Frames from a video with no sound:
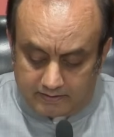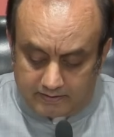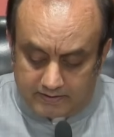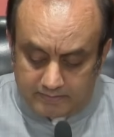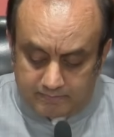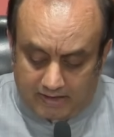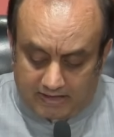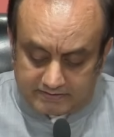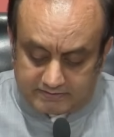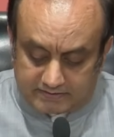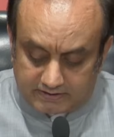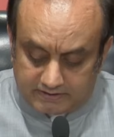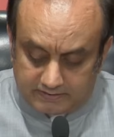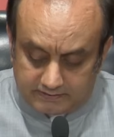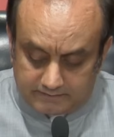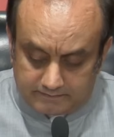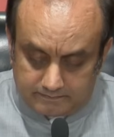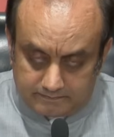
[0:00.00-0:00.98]
कि
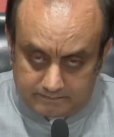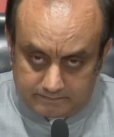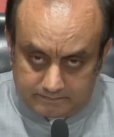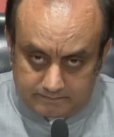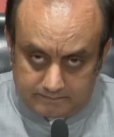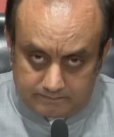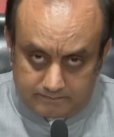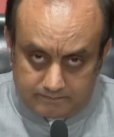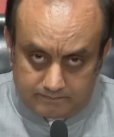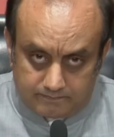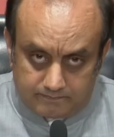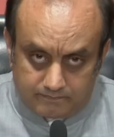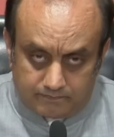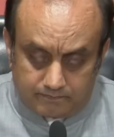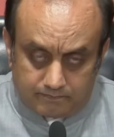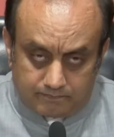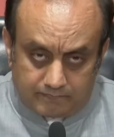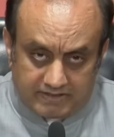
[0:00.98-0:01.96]
मात्र
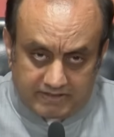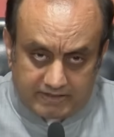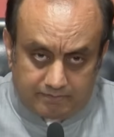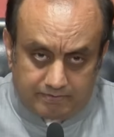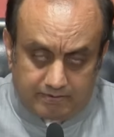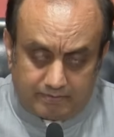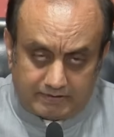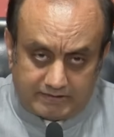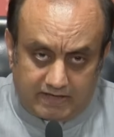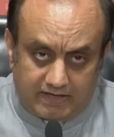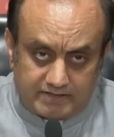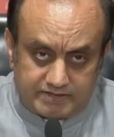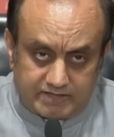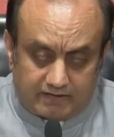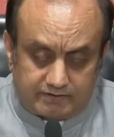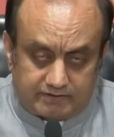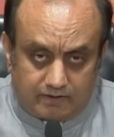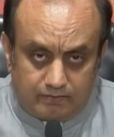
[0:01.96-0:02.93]
मैं ये भी बताना
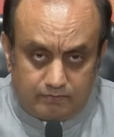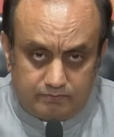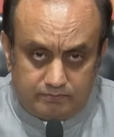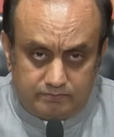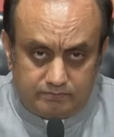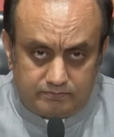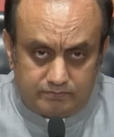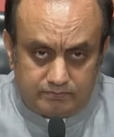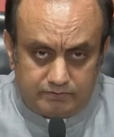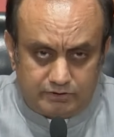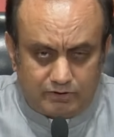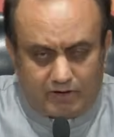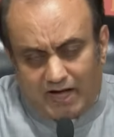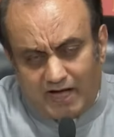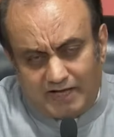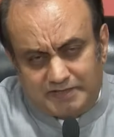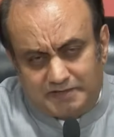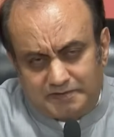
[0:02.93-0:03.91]
चाहता हूं जो
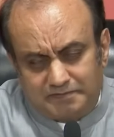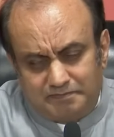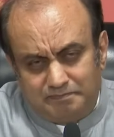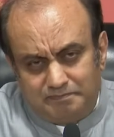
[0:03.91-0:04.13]
आज